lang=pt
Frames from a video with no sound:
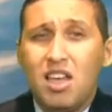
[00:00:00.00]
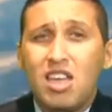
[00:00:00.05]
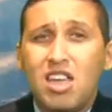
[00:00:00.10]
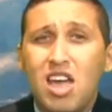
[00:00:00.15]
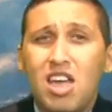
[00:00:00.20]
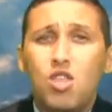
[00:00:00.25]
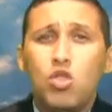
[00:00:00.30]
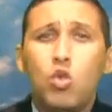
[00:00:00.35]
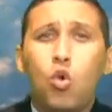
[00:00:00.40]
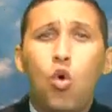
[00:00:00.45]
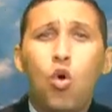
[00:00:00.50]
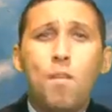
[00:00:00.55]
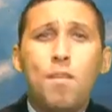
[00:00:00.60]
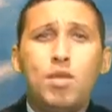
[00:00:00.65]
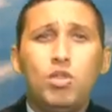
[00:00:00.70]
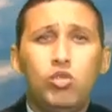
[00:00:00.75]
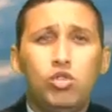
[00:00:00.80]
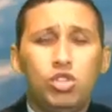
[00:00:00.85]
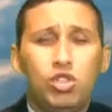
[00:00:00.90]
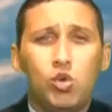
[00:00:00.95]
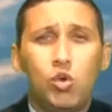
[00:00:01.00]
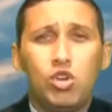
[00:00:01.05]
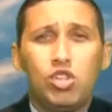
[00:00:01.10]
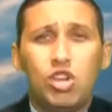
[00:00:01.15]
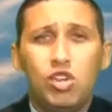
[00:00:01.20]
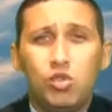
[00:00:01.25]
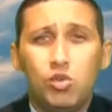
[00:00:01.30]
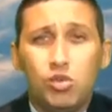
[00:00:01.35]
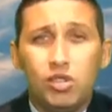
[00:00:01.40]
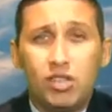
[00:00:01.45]
E em nome do Senhor
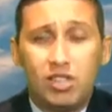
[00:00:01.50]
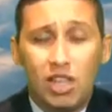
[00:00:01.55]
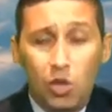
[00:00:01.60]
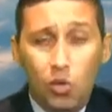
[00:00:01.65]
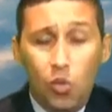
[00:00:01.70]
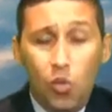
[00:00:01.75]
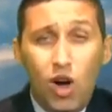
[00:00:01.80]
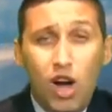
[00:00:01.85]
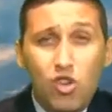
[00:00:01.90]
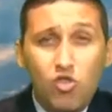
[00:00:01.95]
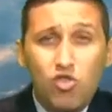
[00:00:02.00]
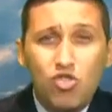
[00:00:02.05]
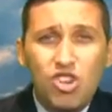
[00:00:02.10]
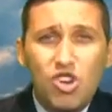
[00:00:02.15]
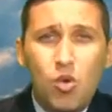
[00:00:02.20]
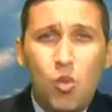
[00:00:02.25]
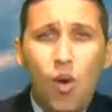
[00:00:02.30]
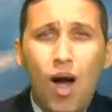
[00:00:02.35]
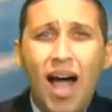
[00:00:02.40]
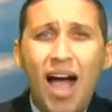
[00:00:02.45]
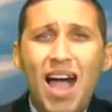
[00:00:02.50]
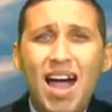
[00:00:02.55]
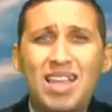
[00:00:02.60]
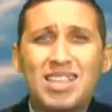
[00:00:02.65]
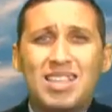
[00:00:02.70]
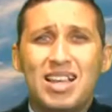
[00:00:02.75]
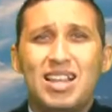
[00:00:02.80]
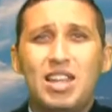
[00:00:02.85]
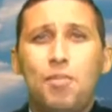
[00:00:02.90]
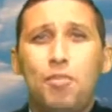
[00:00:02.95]
Jesus, tendo um anjo de
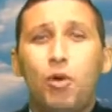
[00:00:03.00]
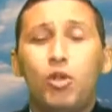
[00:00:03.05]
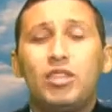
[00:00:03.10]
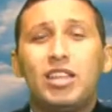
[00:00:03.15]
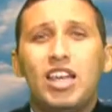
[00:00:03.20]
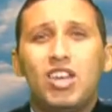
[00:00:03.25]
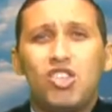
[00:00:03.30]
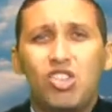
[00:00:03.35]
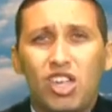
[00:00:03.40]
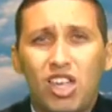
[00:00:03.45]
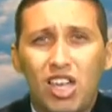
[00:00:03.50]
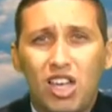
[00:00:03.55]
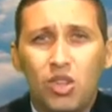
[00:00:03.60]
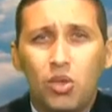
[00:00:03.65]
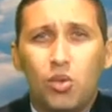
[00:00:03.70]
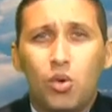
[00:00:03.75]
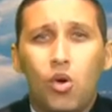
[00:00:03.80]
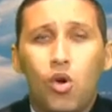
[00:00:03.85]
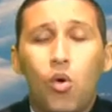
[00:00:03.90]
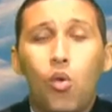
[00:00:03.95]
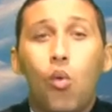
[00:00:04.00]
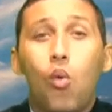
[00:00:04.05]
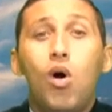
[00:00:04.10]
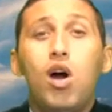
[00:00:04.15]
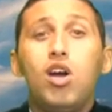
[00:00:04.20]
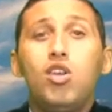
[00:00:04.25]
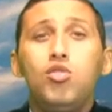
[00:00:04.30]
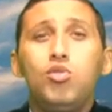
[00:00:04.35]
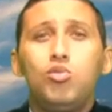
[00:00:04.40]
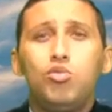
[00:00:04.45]
guarda ali protegendo, o
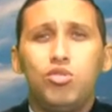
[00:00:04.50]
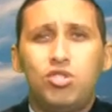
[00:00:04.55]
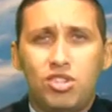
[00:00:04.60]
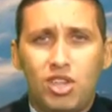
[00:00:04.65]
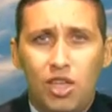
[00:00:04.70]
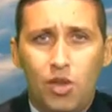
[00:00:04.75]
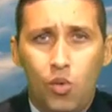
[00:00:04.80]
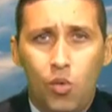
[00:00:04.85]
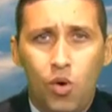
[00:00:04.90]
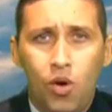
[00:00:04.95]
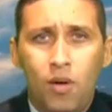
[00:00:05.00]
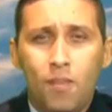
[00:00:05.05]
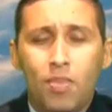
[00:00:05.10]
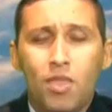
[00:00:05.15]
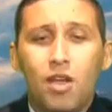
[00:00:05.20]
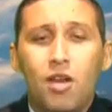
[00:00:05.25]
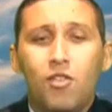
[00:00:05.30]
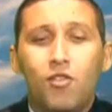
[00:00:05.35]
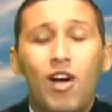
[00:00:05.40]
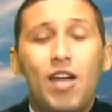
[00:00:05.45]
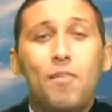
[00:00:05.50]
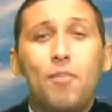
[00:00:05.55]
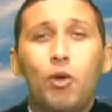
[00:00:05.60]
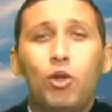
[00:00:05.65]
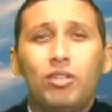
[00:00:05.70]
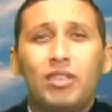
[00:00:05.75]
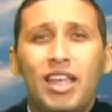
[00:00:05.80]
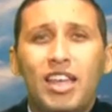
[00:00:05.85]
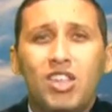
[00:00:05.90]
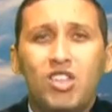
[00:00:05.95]
anjo do Senhor vai
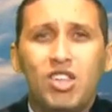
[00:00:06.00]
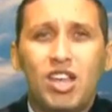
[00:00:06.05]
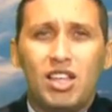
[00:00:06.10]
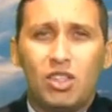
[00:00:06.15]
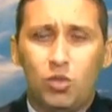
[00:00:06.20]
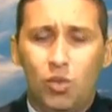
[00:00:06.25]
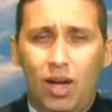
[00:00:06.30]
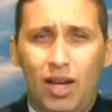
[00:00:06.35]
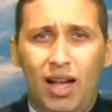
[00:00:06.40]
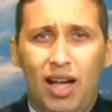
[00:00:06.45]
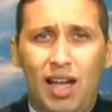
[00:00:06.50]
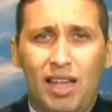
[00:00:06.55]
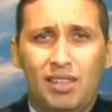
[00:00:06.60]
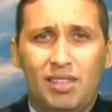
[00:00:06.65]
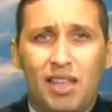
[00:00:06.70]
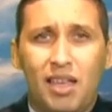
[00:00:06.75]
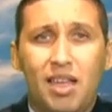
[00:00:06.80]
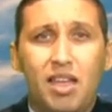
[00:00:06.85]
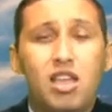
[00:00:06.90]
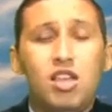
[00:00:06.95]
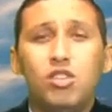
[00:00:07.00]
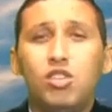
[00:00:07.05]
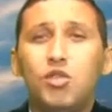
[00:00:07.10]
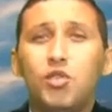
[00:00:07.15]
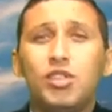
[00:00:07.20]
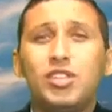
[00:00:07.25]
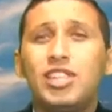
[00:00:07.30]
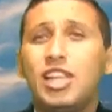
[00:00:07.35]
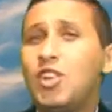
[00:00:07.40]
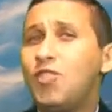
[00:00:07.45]
proteger a tua casa. Isso
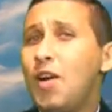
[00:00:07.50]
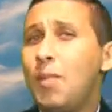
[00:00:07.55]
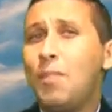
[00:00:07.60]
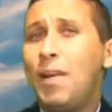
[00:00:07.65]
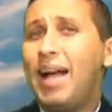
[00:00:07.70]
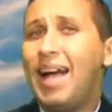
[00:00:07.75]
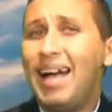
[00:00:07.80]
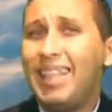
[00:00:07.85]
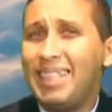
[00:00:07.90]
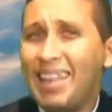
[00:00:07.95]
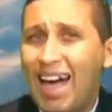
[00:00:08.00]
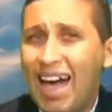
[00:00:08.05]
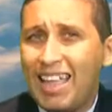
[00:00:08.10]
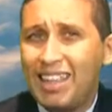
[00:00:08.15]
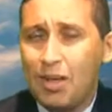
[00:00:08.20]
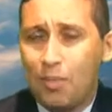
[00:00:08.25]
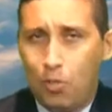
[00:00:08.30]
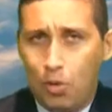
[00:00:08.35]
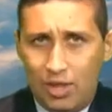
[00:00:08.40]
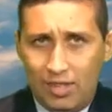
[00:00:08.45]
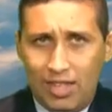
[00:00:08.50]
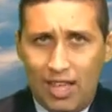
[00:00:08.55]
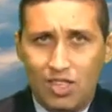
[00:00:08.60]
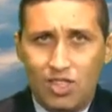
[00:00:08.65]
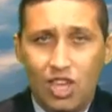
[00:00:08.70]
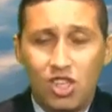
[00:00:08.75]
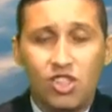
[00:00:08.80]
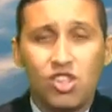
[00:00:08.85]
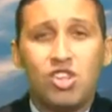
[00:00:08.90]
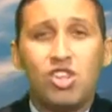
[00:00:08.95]
você não vai pagar nada por esse
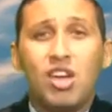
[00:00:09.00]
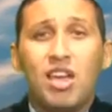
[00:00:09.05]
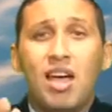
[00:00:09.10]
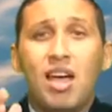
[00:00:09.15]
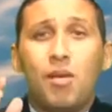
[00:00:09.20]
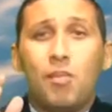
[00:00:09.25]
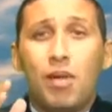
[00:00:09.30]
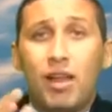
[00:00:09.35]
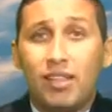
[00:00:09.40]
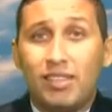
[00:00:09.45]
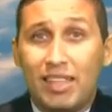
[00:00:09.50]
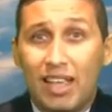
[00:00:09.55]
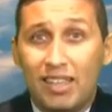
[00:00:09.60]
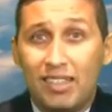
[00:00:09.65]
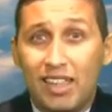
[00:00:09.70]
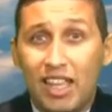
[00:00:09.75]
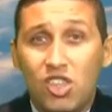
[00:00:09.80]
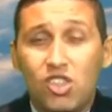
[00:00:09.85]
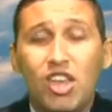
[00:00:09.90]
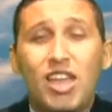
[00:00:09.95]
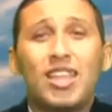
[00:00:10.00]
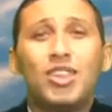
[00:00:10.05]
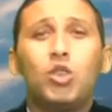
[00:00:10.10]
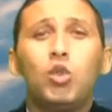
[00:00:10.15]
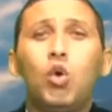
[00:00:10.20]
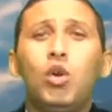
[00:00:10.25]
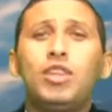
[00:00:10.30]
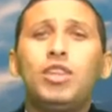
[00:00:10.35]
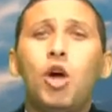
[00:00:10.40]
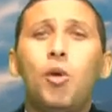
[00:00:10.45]
azeite por esse azeite. É
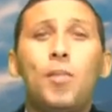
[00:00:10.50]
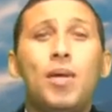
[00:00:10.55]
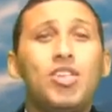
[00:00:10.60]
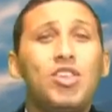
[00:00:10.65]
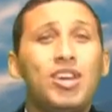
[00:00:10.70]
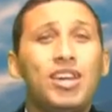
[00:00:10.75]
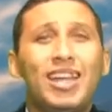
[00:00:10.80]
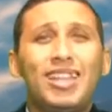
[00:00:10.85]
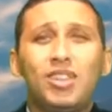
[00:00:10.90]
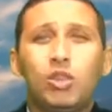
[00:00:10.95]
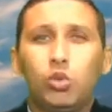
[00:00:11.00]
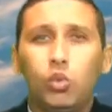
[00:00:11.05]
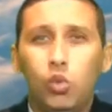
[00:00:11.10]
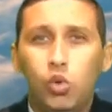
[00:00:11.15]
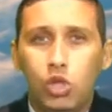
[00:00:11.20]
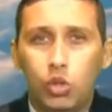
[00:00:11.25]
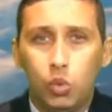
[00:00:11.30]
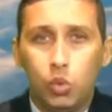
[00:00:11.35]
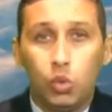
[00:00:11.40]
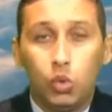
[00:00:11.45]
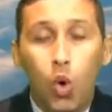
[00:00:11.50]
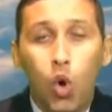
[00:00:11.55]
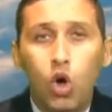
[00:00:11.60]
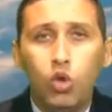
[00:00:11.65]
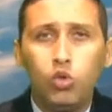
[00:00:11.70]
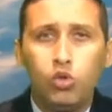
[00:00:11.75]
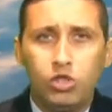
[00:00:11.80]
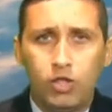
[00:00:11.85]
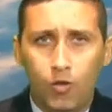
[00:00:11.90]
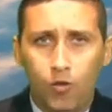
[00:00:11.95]
totalmente gratuito.
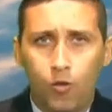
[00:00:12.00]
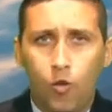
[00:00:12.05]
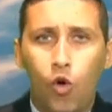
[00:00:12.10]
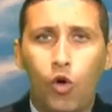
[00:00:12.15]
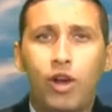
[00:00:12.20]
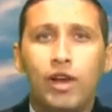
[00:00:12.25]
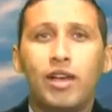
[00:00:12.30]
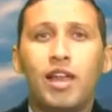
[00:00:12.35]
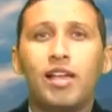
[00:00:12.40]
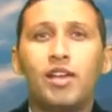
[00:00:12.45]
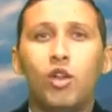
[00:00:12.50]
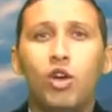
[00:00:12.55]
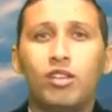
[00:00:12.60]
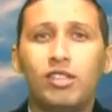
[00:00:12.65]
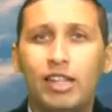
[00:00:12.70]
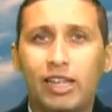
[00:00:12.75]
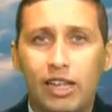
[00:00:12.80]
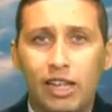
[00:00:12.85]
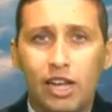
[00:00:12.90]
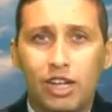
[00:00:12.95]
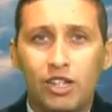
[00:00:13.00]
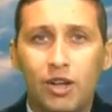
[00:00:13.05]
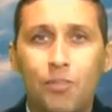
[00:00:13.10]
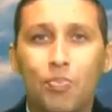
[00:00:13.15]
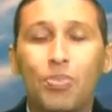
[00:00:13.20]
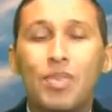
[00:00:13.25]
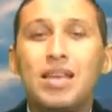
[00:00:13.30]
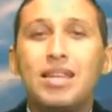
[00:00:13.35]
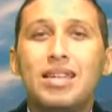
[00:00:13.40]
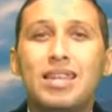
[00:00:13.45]
Todos que forem na nossa igreja,
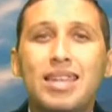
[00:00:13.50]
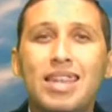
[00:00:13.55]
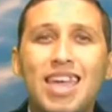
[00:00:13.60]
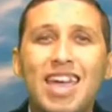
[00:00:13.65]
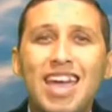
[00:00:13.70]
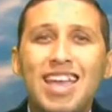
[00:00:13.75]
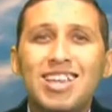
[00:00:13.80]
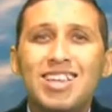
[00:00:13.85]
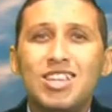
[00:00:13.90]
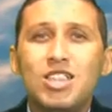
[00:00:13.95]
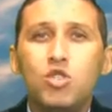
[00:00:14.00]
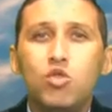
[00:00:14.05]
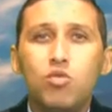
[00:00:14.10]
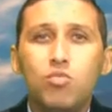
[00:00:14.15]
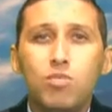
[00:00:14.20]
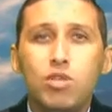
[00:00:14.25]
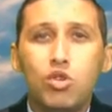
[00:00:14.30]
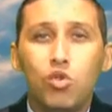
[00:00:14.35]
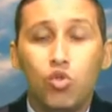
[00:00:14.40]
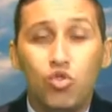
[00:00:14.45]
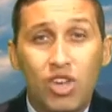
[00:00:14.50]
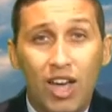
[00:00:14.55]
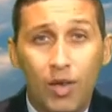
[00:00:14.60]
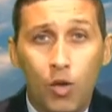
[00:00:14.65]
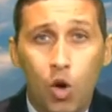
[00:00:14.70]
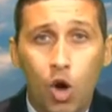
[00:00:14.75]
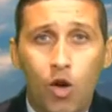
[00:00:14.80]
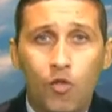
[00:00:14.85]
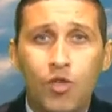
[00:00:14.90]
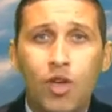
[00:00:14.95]
neste domingo, dia
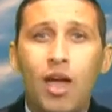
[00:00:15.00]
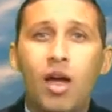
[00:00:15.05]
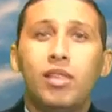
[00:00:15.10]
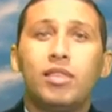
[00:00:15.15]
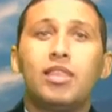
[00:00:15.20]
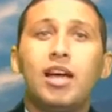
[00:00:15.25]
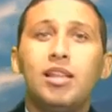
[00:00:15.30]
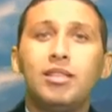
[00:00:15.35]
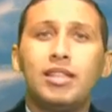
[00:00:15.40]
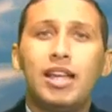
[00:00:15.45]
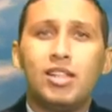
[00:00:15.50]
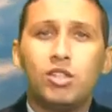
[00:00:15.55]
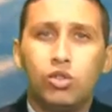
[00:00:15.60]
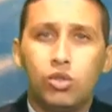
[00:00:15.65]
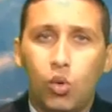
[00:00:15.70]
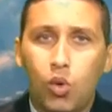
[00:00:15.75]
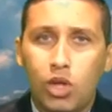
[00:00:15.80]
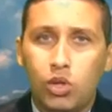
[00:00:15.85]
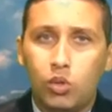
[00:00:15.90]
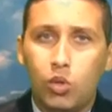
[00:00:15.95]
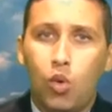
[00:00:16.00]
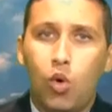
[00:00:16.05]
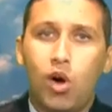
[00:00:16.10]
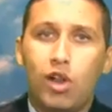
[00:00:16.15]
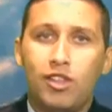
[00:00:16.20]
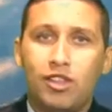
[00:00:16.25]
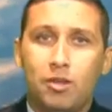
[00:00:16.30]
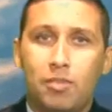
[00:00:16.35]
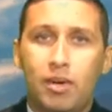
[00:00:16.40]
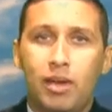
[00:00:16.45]
9, tanto às 8
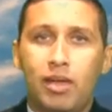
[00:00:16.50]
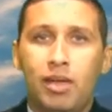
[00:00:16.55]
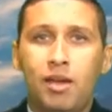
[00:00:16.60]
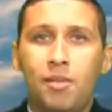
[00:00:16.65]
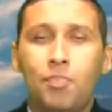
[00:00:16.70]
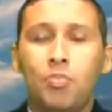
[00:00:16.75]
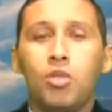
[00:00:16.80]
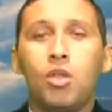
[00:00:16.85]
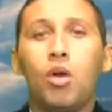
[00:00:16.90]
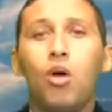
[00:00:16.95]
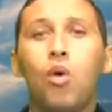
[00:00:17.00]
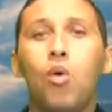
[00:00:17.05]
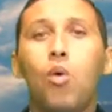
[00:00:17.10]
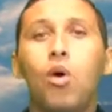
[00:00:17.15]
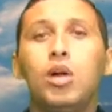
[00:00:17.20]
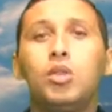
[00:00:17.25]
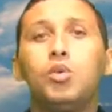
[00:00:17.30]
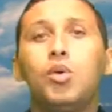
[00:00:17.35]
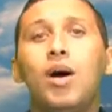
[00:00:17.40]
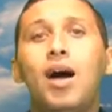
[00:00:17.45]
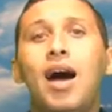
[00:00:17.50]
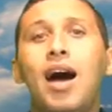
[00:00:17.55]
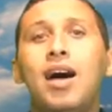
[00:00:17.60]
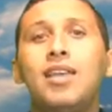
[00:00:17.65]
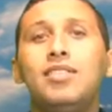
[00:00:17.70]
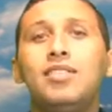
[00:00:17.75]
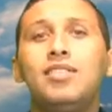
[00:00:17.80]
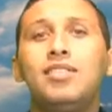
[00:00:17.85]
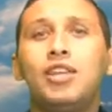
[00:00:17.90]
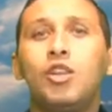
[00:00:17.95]
horas da manhã quanto
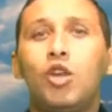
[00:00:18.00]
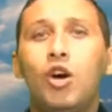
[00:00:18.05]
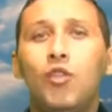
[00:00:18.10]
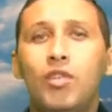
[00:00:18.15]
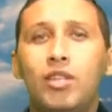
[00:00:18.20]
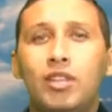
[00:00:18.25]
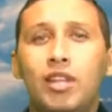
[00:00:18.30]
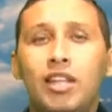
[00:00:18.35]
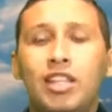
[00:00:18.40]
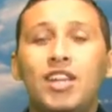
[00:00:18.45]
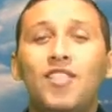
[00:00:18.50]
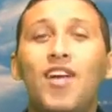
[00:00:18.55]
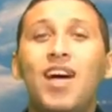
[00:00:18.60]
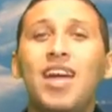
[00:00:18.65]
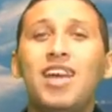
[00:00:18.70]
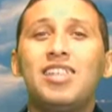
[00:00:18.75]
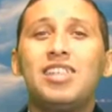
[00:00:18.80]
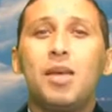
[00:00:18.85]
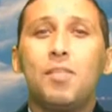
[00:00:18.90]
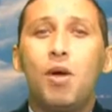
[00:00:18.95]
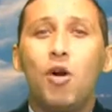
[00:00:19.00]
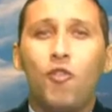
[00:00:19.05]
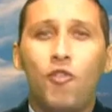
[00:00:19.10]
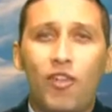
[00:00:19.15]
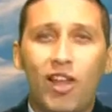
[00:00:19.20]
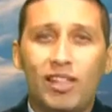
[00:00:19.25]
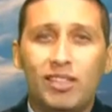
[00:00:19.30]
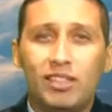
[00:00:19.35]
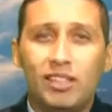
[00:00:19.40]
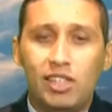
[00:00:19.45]
às 19h30, vai receber um
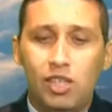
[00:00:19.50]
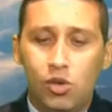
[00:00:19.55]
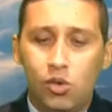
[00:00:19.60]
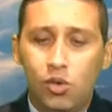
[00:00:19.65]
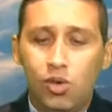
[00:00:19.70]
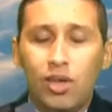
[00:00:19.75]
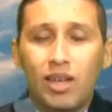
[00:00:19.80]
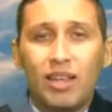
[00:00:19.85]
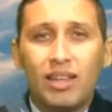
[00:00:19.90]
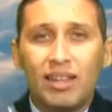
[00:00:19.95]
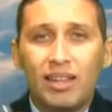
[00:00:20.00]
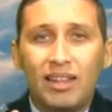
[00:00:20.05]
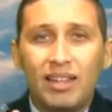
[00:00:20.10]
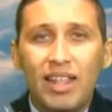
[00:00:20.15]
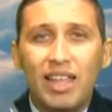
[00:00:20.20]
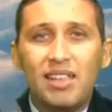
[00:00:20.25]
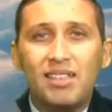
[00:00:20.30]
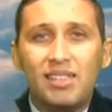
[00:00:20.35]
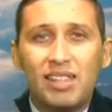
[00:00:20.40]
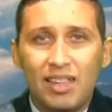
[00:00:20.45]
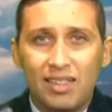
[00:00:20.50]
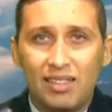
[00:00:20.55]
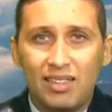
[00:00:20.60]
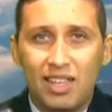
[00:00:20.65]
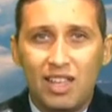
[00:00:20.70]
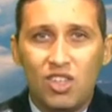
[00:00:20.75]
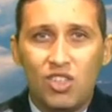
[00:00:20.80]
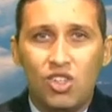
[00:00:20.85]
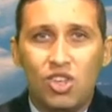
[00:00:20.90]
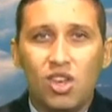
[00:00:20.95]
frasquinho desse
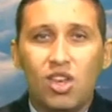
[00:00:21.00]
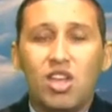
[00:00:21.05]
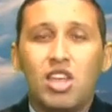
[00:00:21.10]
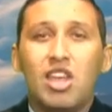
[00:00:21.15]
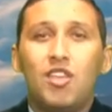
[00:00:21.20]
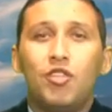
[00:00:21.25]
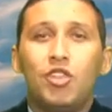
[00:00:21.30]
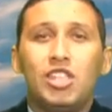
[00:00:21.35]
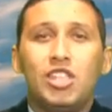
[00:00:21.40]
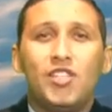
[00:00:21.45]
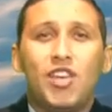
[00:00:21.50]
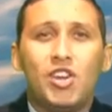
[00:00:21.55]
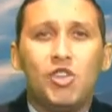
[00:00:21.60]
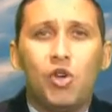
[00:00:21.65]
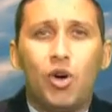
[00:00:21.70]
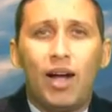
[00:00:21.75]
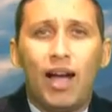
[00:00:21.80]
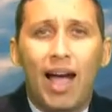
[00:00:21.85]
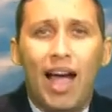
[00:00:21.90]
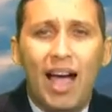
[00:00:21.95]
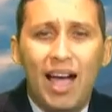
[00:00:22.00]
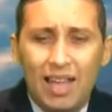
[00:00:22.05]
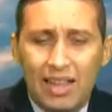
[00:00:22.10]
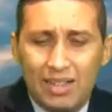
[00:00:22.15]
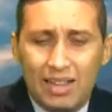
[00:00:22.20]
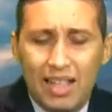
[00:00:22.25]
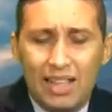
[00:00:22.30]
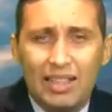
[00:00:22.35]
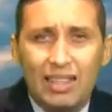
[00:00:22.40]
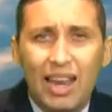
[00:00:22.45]
azeite. E você vai jogar
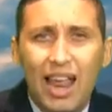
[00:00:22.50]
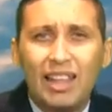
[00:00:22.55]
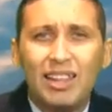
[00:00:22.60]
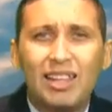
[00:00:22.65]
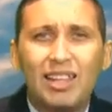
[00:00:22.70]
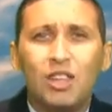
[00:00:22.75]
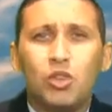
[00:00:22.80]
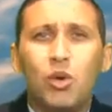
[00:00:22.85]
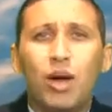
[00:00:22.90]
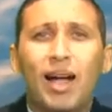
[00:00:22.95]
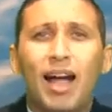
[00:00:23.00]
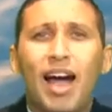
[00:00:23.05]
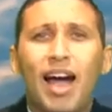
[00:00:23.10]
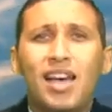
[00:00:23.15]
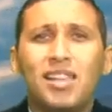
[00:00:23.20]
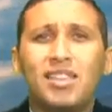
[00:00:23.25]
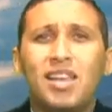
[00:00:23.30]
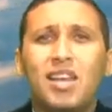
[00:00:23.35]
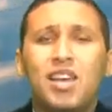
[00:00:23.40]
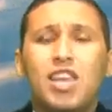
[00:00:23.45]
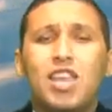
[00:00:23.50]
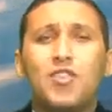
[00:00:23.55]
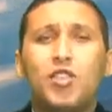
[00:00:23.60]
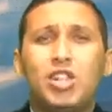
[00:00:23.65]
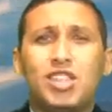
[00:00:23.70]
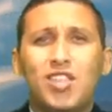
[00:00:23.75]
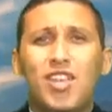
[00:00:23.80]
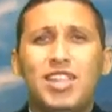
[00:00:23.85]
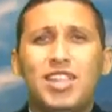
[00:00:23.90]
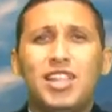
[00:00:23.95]
na entrada da tua casa e você vai